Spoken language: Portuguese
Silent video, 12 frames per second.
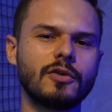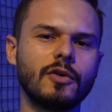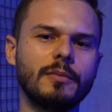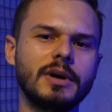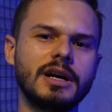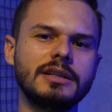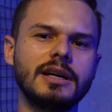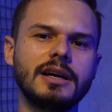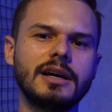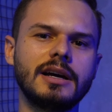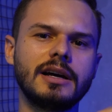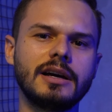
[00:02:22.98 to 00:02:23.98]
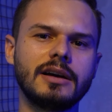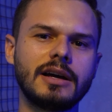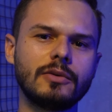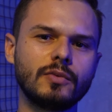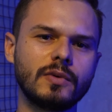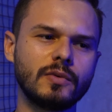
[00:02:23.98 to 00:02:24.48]
comanda
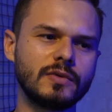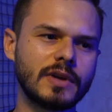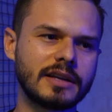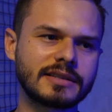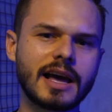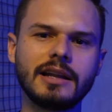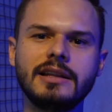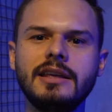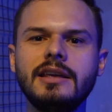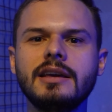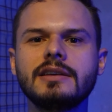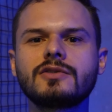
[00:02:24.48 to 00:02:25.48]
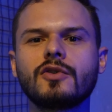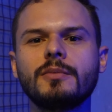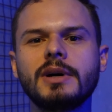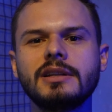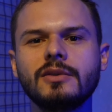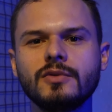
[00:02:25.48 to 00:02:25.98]
os, as galinhas,
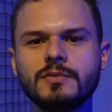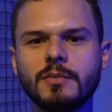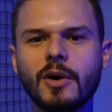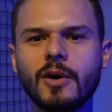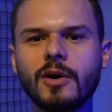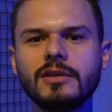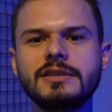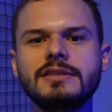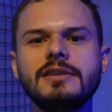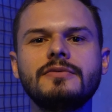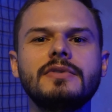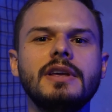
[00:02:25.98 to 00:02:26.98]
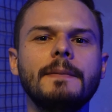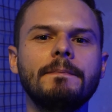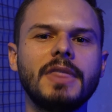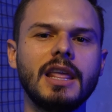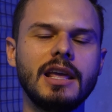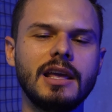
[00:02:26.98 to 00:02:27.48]
comanda os bodes, enfim
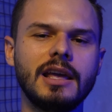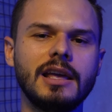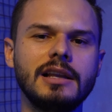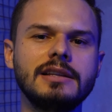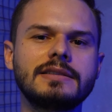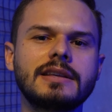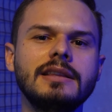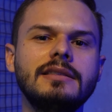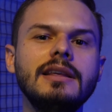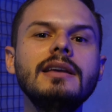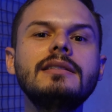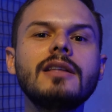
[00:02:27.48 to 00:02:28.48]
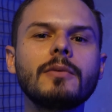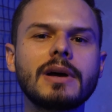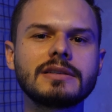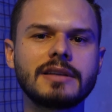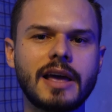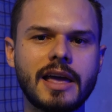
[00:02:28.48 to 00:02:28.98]
eles que ditam
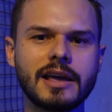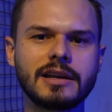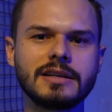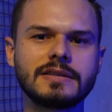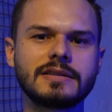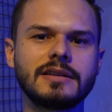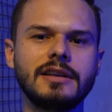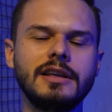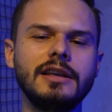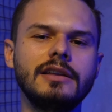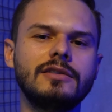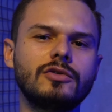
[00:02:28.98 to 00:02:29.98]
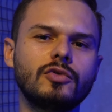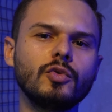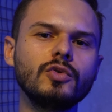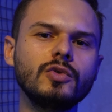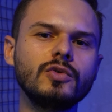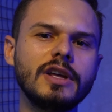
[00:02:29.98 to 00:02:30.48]
as regras e
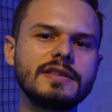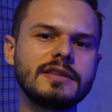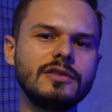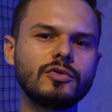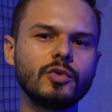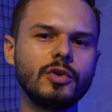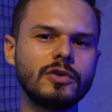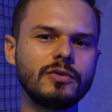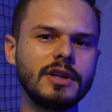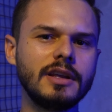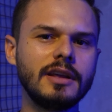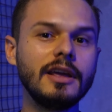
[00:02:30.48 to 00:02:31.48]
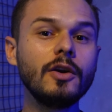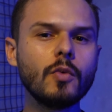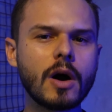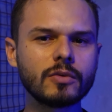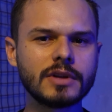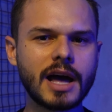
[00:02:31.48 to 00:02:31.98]
tudo nesse intuito de
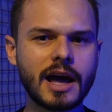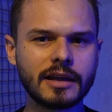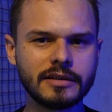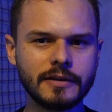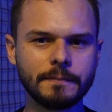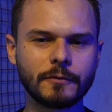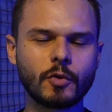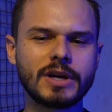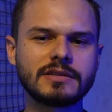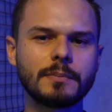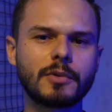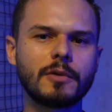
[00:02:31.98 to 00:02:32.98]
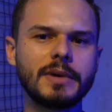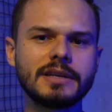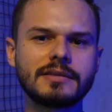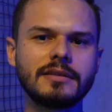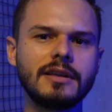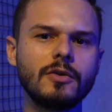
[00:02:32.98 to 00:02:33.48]
igualdade, com essa
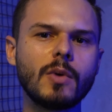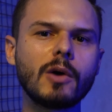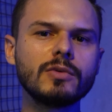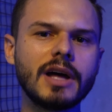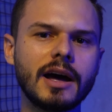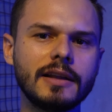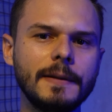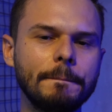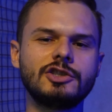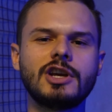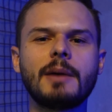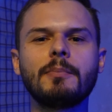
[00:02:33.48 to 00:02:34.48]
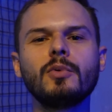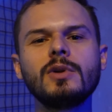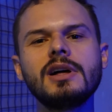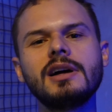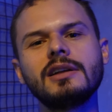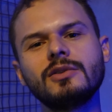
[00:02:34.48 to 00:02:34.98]
promessa de igualdade. Já
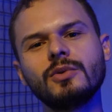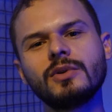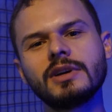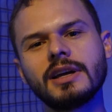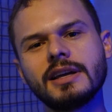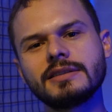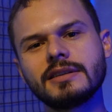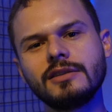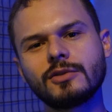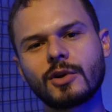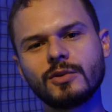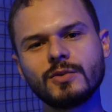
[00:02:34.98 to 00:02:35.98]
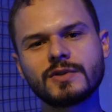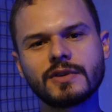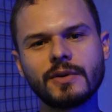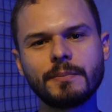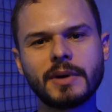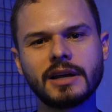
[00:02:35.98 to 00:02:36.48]
pulando essa
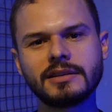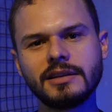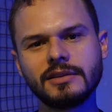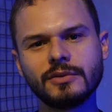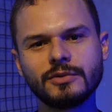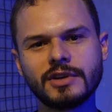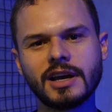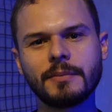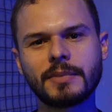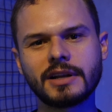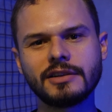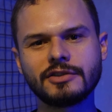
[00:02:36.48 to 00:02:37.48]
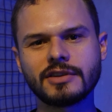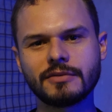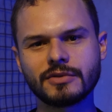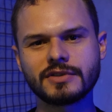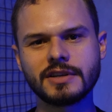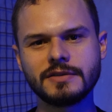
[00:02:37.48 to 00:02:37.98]
introdução e partindo já para deixar
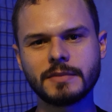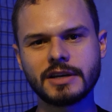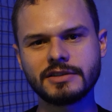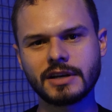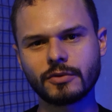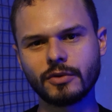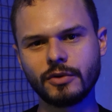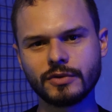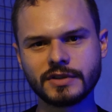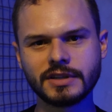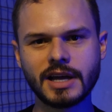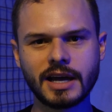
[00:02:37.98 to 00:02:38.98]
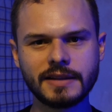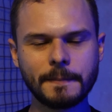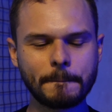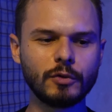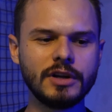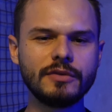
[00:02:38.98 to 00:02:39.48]
vocês mais na curiosidade,
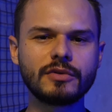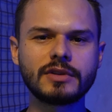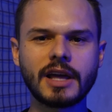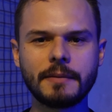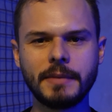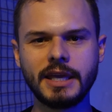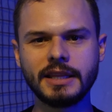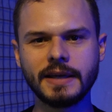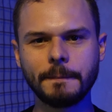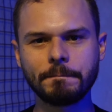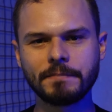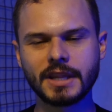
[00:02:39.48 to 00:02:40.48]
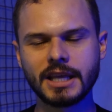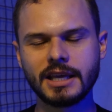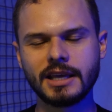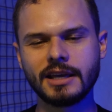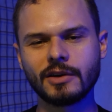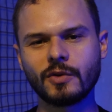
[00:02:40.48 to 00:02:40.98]
o livro termina
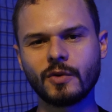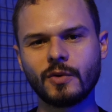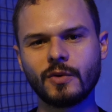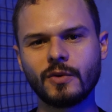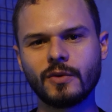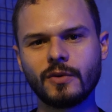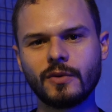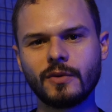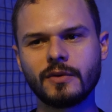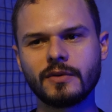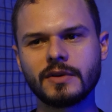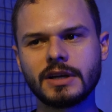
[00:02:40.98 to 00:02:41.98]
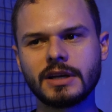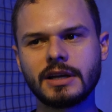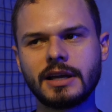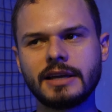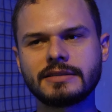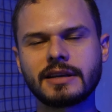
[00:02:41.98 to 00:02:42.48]
com
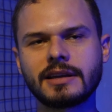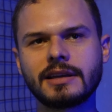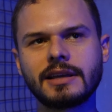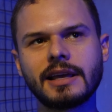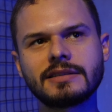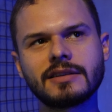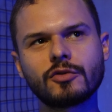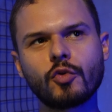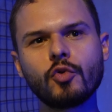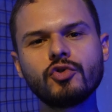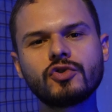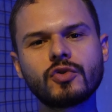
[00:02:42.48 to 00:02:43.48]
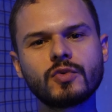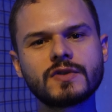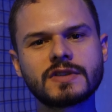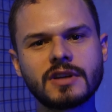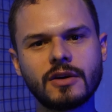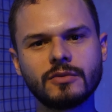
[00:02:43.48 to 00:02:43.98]
essa, essa
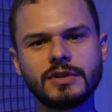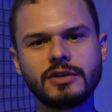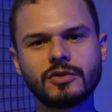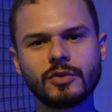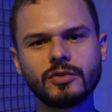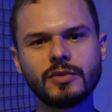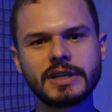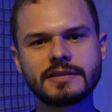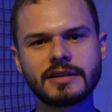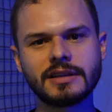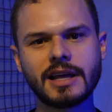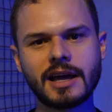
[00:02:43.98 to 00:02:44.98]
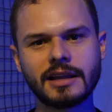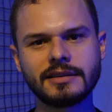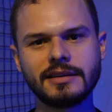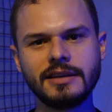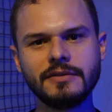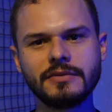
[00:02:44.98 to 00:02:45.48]
construção de toda essa
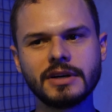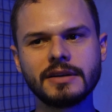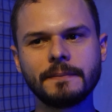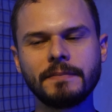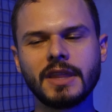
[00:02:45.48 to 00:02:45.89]
narrativa